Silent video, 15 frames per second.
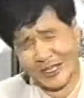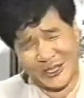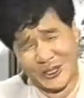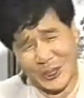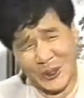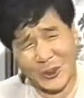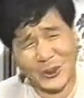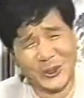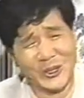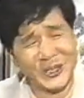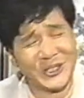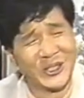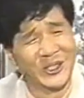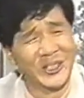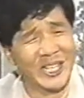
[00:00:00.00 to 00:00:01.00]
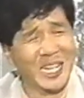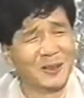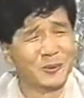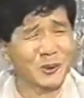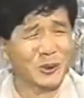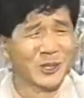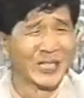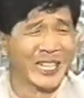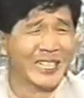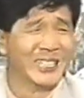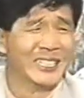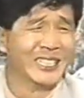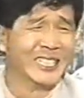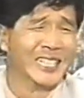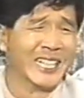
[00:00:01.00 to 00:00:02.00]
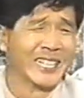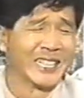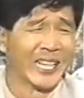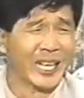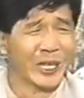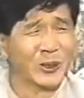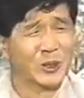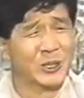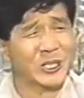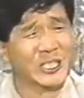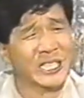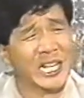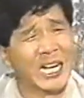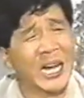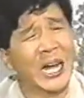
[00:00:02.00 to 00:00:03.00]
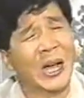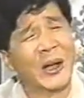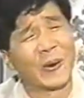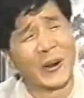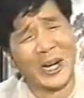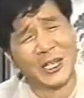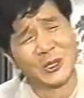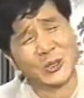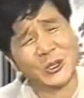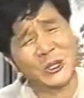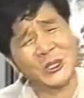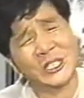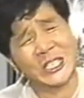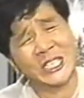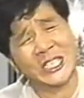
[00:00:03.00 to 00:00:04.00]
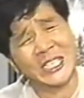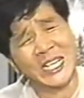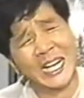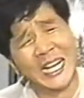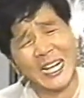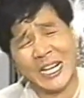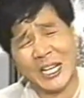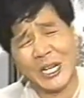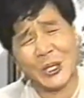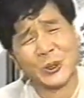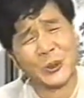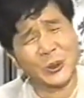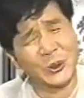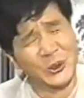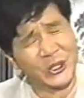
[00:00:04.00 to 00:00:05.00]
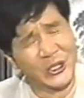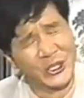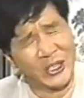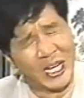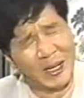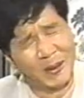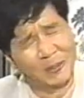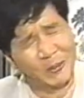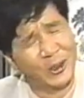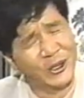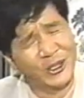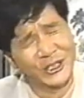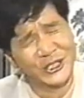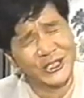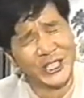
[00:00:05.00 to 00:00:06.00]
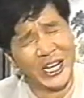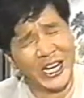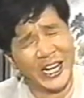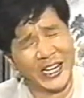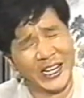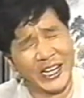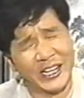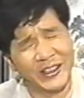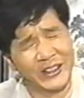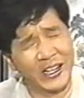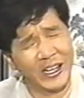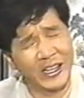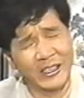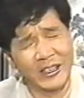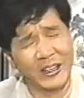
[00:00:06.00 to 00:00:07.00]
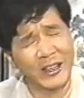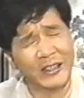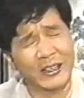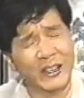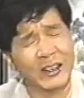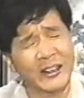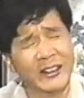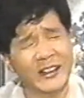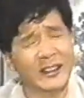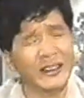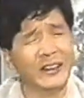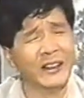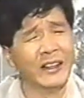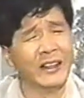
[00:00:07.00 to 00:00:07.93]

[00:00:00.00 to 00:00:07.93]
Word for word: 서울을 떠나 부산을 지나 대구를 지나 광주를 지나 구경 한 번 잘했네.